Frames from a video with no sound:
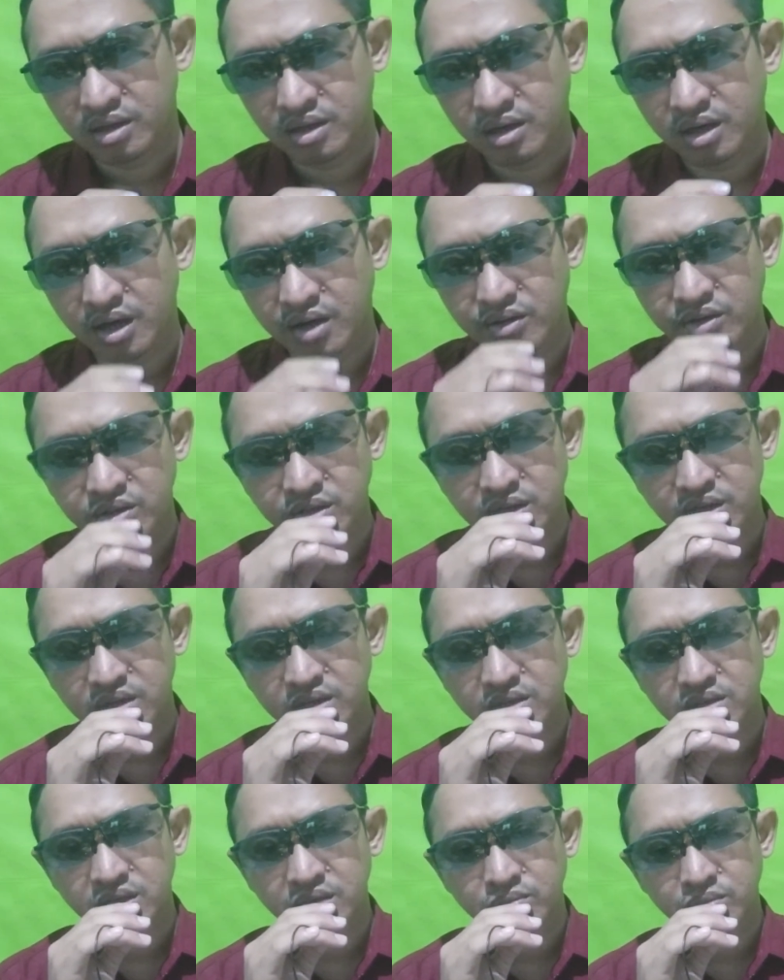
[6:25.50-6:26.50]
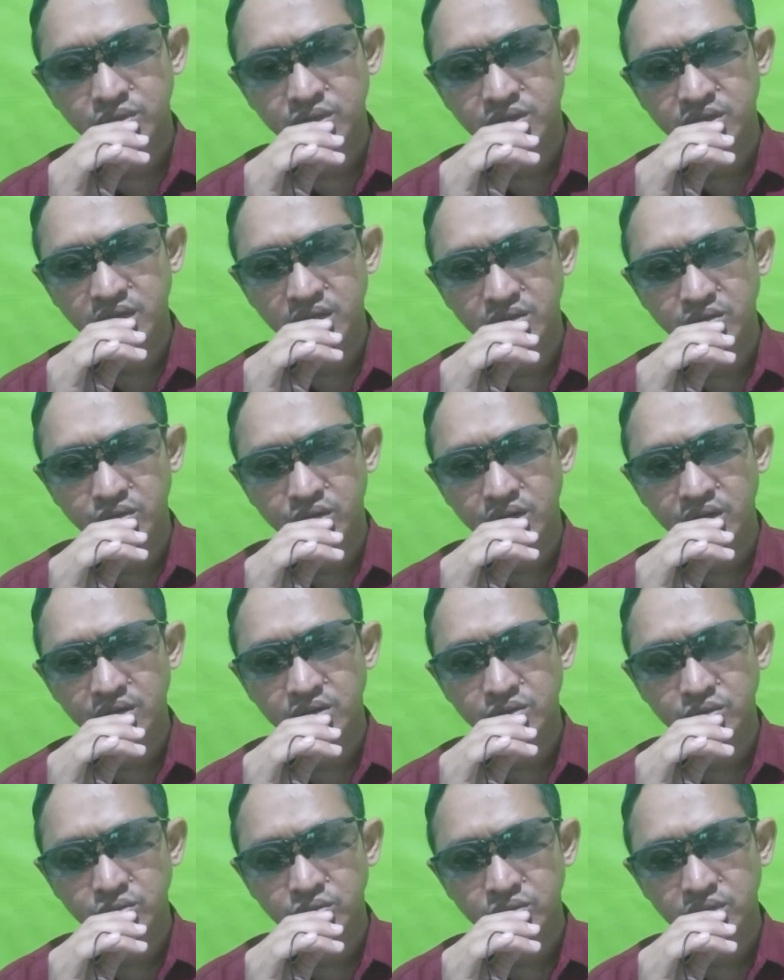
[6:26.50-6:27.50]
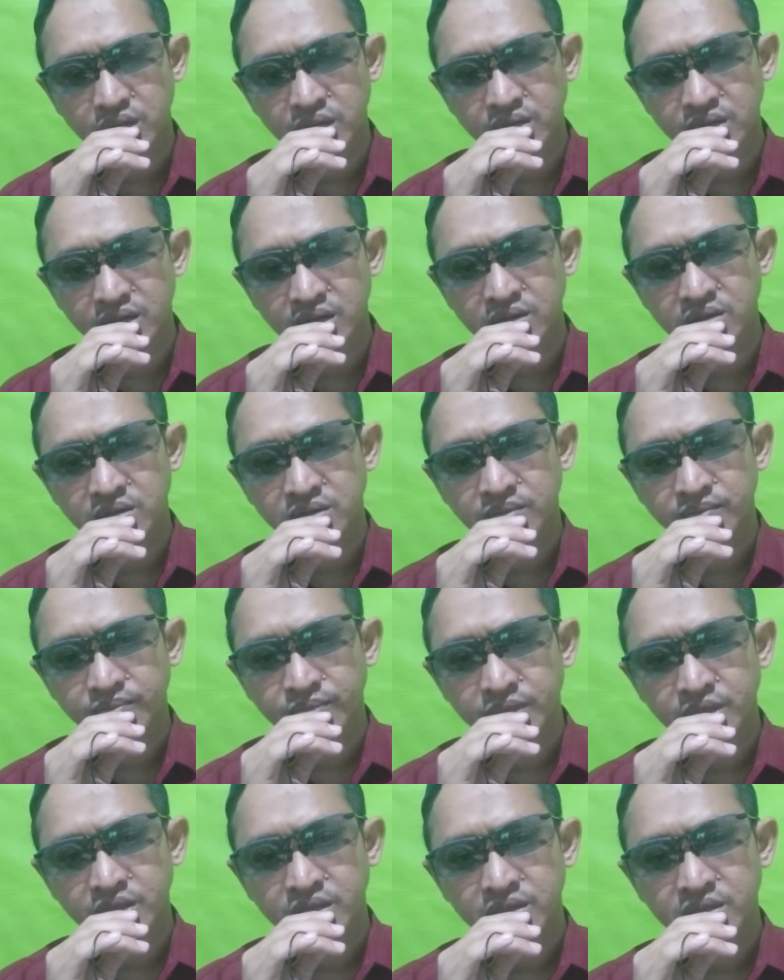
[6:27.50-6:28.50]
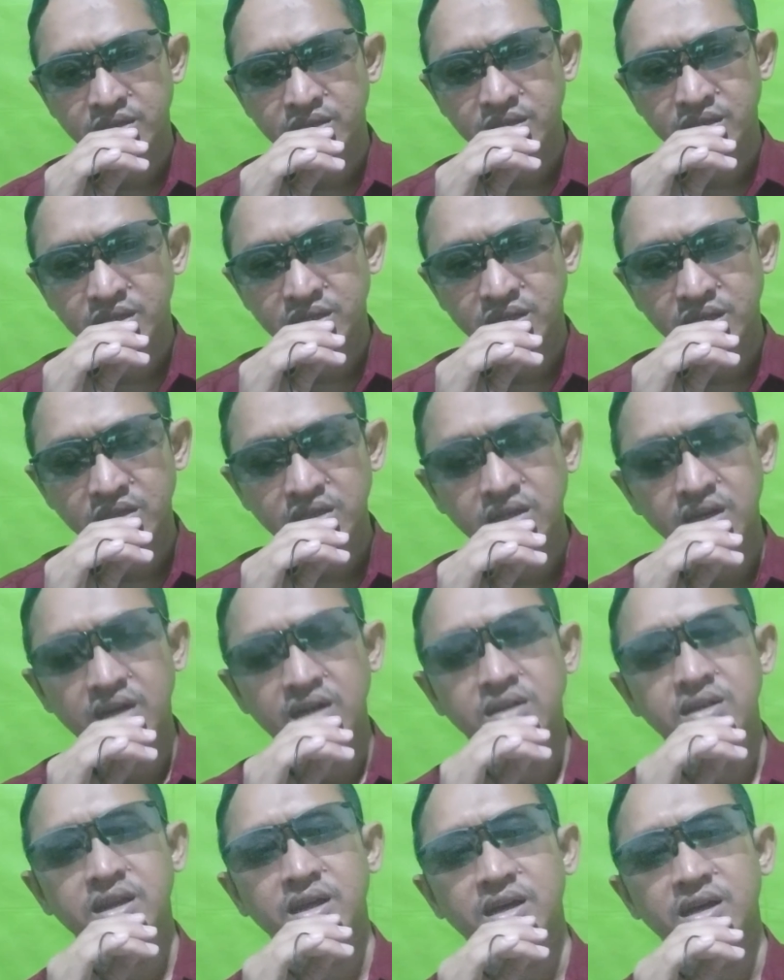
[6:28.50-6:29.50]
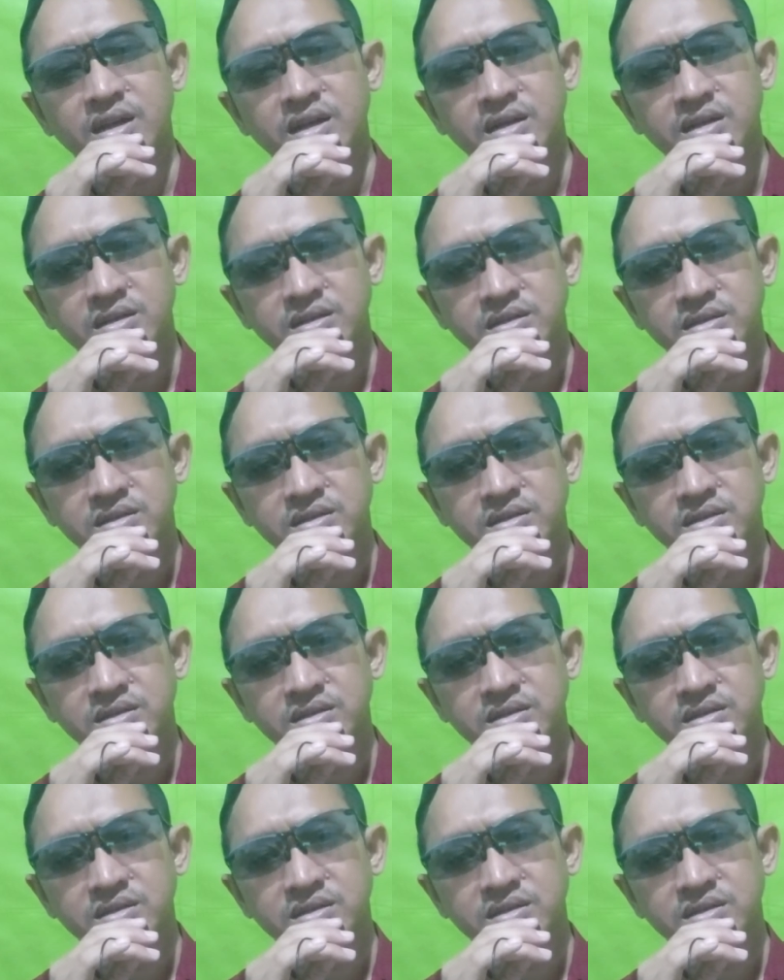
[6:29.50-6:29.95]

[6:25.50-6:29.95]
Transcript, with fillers: Artinya kita melihat orang itu karena kita tidak kenal.